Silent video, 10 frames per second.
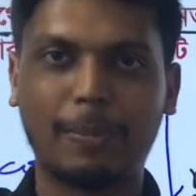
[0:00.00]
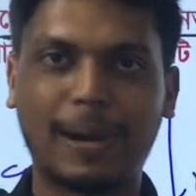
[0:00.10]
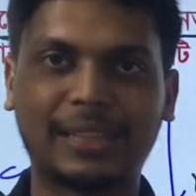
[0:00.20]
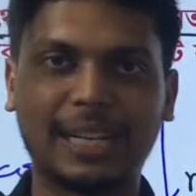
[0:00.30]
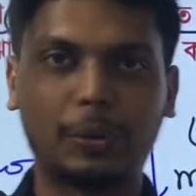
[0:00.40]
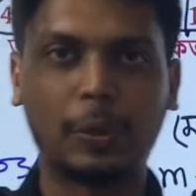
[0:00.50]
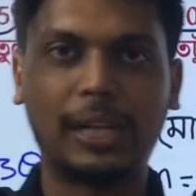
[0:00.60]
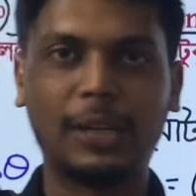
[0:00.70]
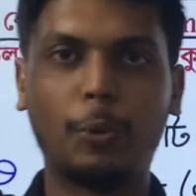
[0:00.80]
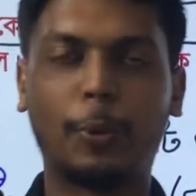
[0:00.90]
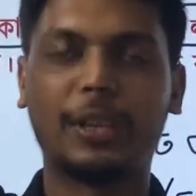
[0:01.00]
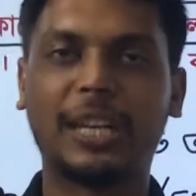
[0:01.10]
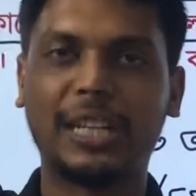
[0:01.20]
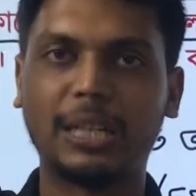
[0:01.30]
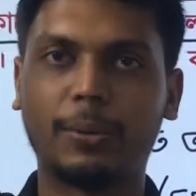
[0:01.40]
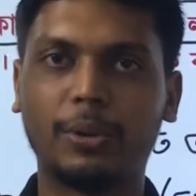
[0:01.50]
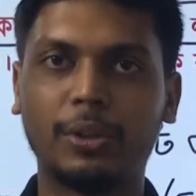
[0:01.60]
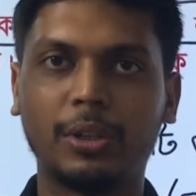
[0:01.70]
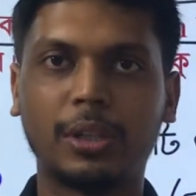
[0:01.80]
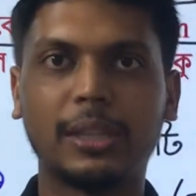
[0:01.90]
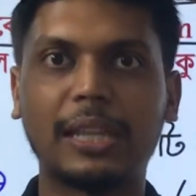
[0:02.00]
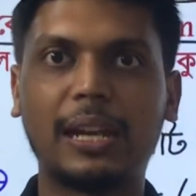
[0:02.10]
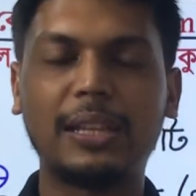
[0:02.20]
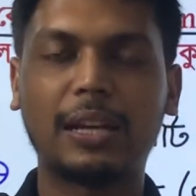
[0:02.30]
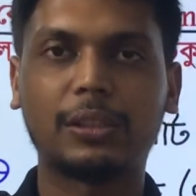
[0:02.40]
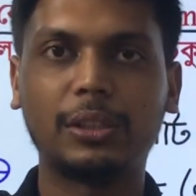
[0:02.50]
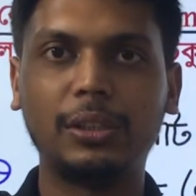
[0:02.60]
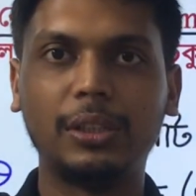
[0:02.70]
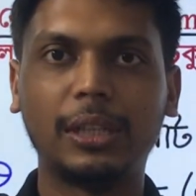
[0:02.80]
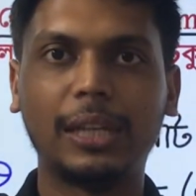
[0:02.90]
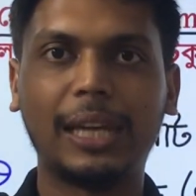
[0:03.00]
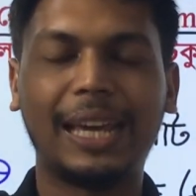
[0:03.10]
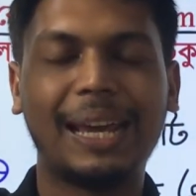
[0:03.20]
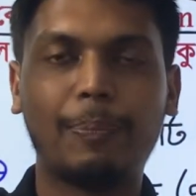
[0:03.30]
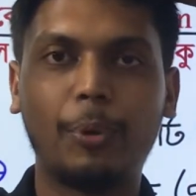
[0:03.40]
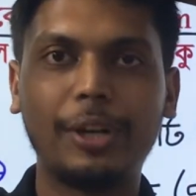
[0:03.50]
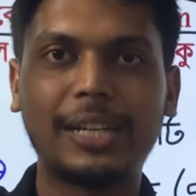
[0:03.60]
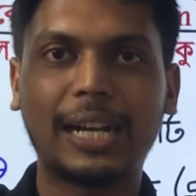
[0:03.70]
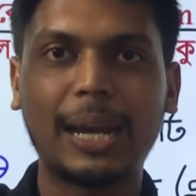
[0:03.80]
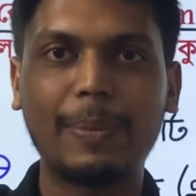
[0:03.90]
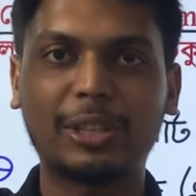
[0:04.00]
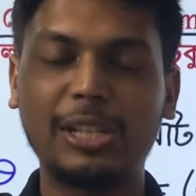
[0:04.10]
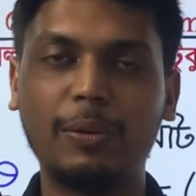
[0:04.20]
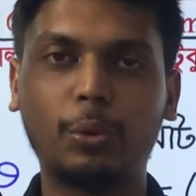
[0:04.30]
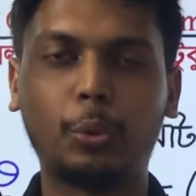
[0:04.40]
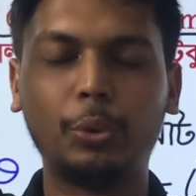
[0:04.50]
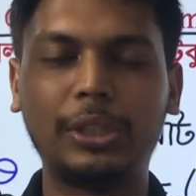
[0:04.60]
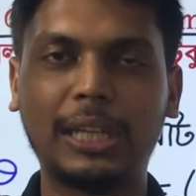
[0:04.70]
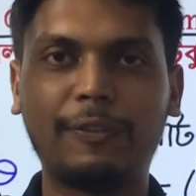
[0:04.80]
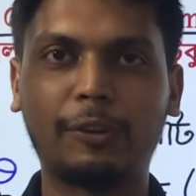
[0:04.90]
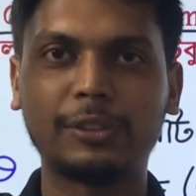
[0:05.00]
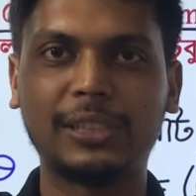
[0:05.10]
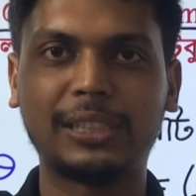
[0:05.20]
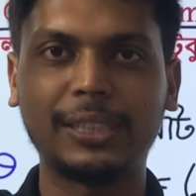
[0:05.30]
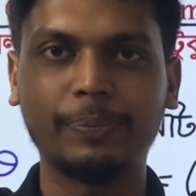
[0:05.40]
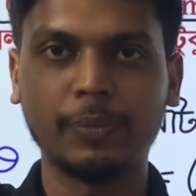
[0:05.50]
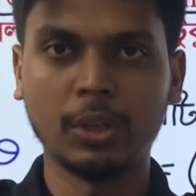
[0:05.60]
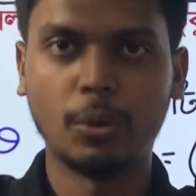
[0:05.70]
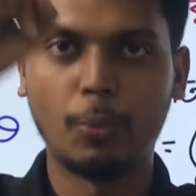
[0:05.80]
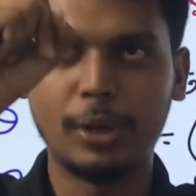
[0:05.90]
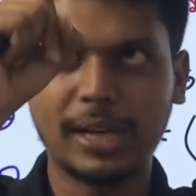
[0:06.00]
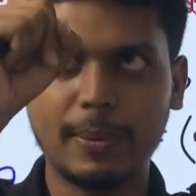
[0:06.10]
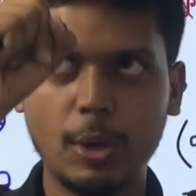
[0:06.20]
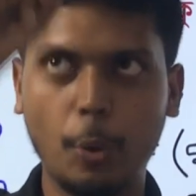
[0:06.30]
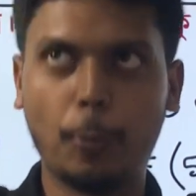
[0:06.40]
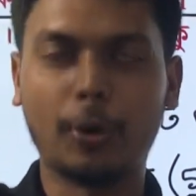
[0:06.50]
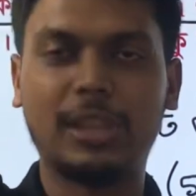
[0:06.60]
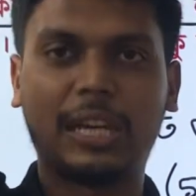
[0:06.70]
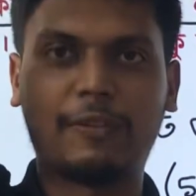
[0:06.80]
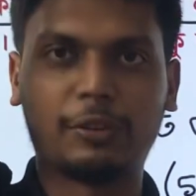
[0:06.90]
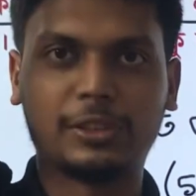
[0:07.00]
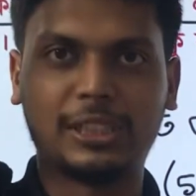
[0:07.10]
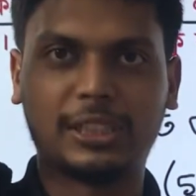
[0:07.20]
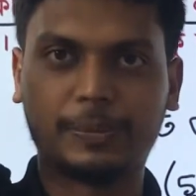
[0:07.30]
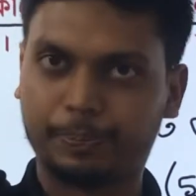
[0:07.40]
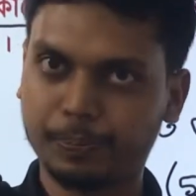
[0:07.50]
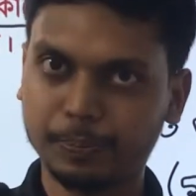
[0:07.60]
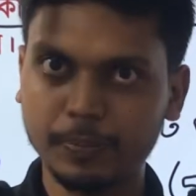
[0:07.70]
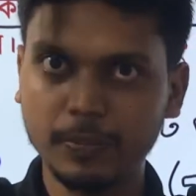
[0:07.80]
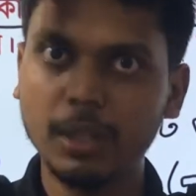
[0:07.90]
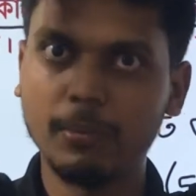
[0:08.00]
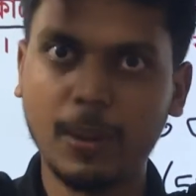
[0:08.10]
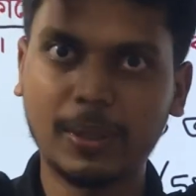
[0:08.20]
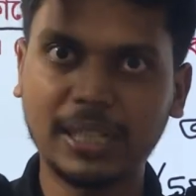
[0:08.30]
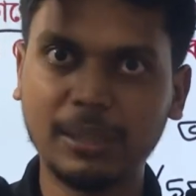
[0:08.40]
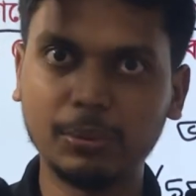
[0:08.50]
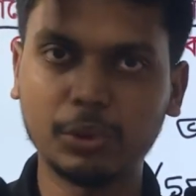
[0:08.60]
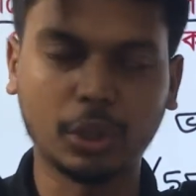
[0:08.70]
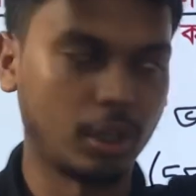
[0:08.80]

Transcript: মাথায় তুলে উপর দিকে নিয়ে যাব তাহলে দেখো তো এই বইটাকে আমি আসলে কোন দিকে ফোর্স দিচ্ছি বইটাকে আমি উপরের দিকে ফোর্স দিচ্ছি ব্যাপারটা কি বুঝছো